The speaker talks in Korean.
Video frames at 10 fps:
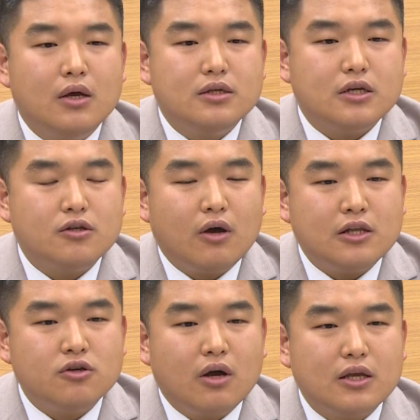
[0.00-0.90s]
재정
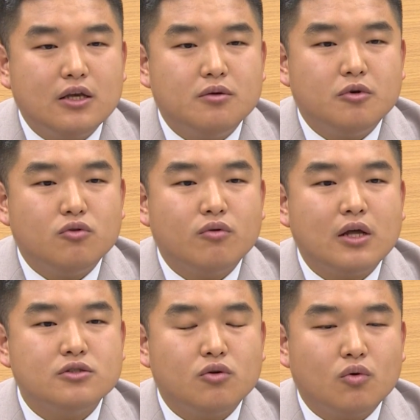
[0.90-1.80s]
안정화 기금은
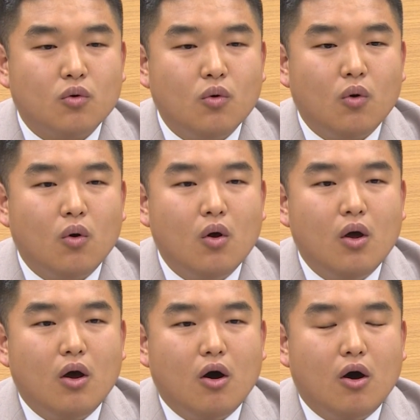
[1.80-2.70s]
통상적으로
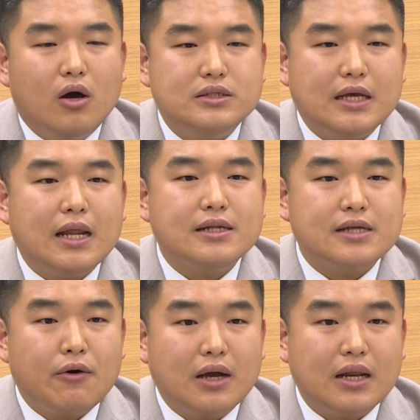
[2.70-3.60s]
어, 재난
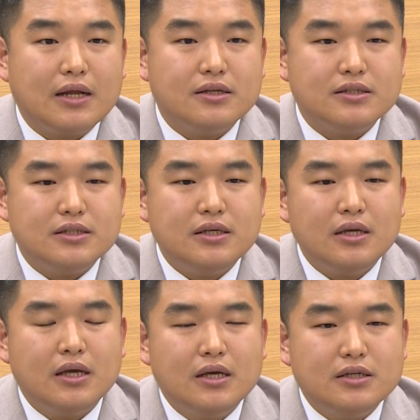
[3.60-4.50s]
상황이라든지
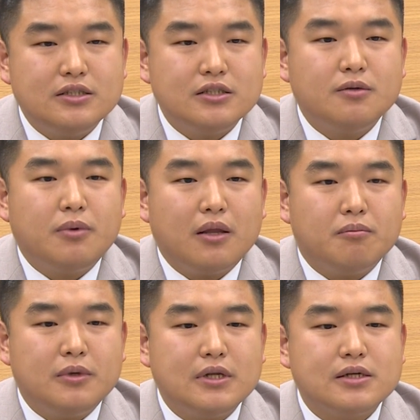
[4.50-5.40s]
시급한
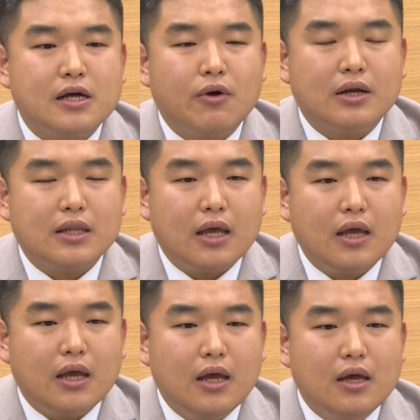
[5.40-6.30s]
비상 상황
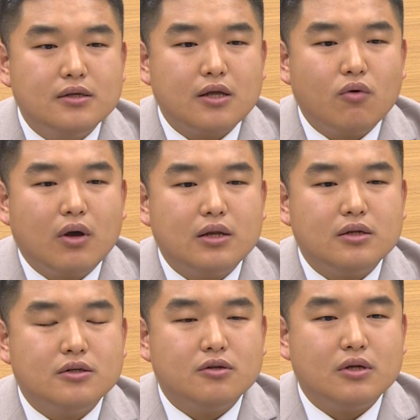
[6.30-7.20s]
때 사용하는
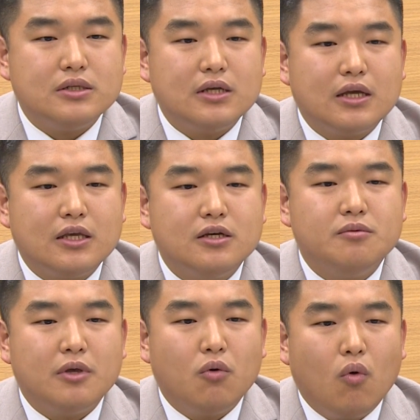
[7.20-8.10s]
그런 이제
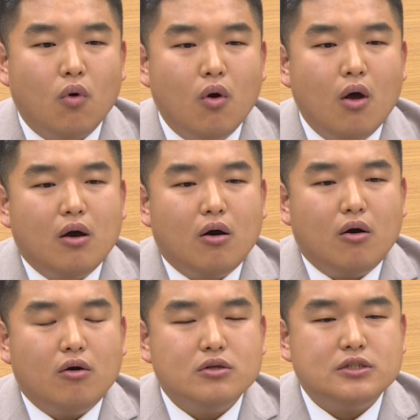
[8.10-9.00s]
기금이고
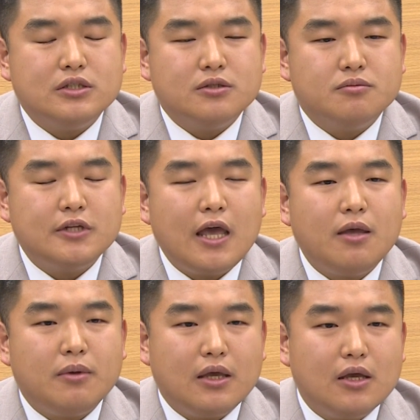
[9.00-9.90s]
어, 지금
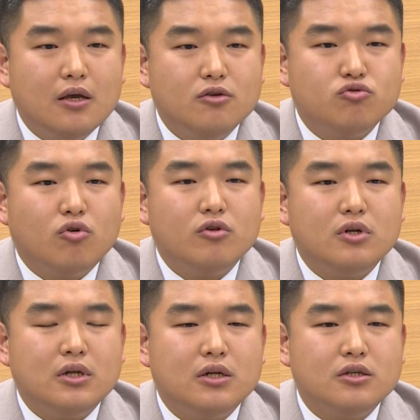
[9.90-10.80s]
세입이
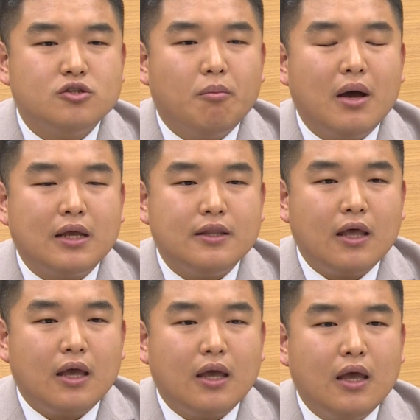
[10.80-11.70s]
줄어들
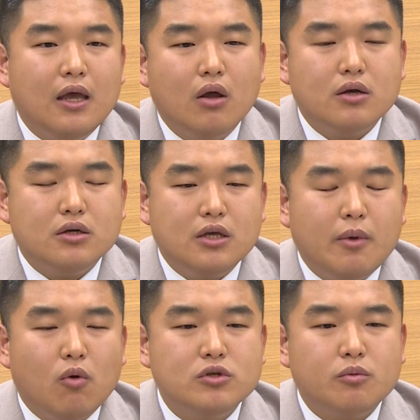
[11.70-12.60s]
전망인데 그
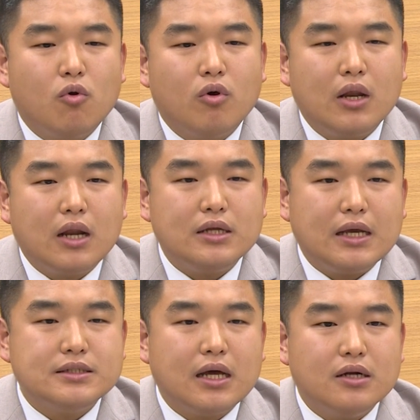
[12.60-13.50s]
250억 원이라는
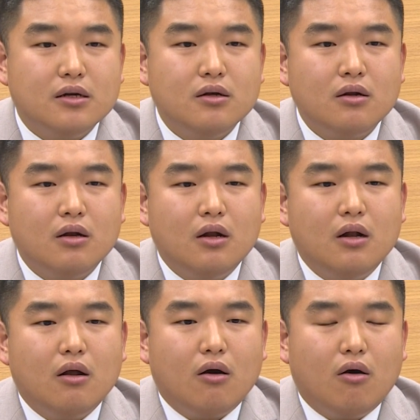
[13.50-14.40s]
예산을
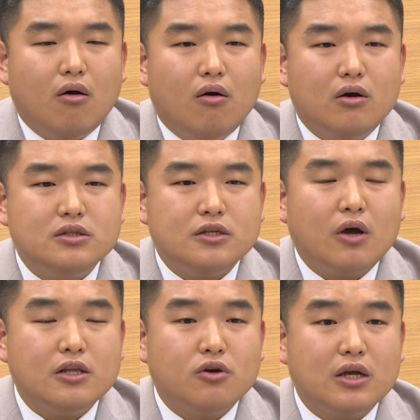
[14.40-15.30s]
어, 재정
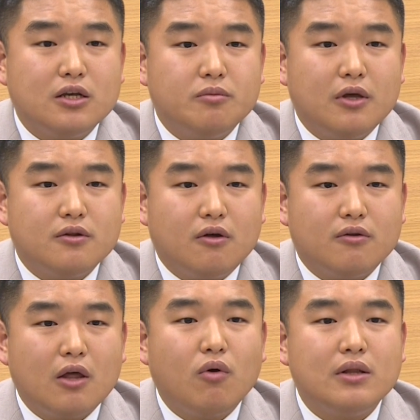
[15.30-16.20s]
안정화 기금에서
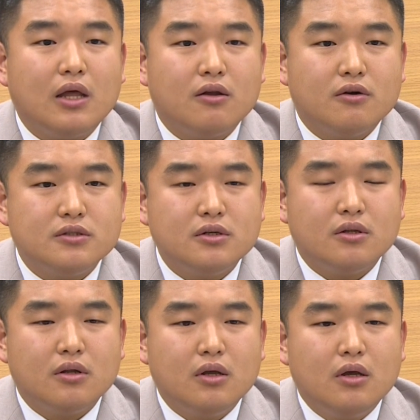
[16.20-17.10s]
사용한다는 것은
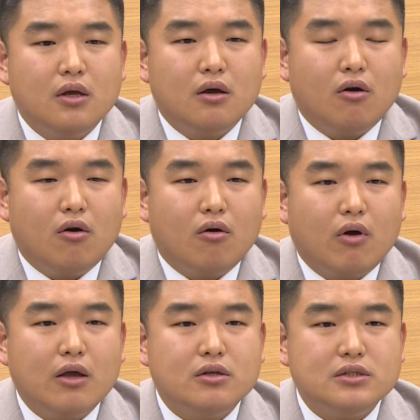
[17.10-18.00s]
어,
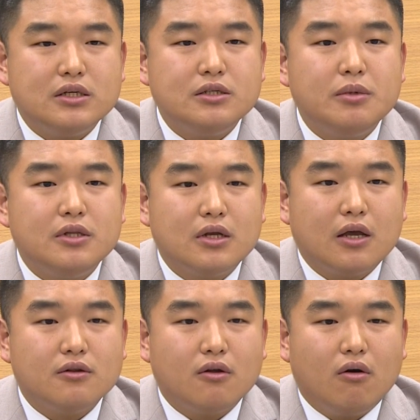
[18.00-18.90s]
과연 이제
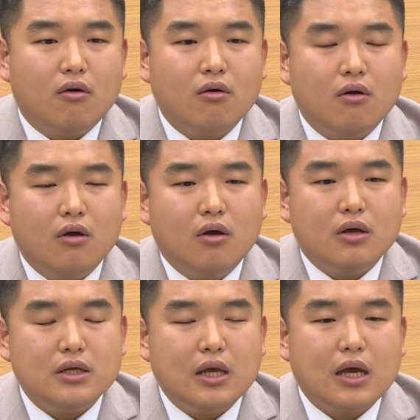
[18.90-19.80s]
시민들께서
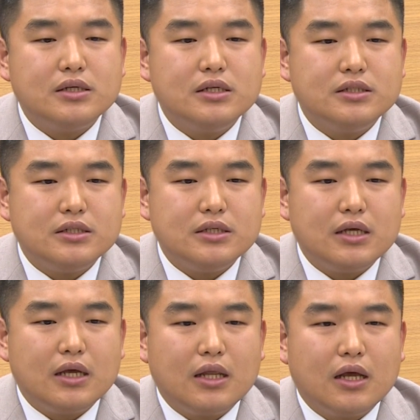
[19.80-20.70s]

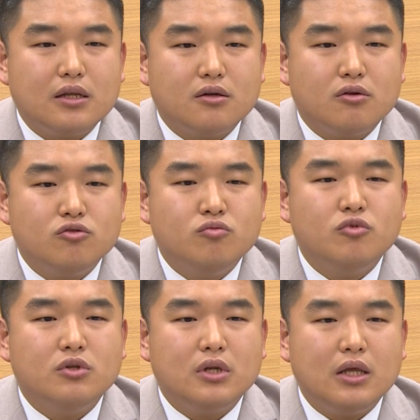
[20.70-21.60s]
이해하실지에 대한 그런
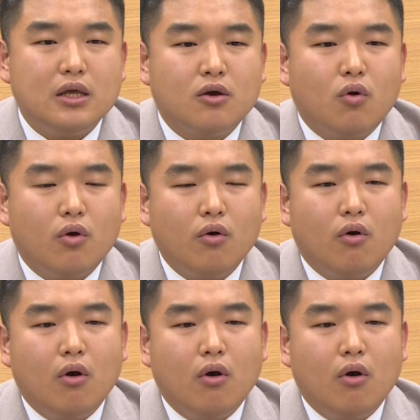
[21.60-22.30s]
의문들이 있고요.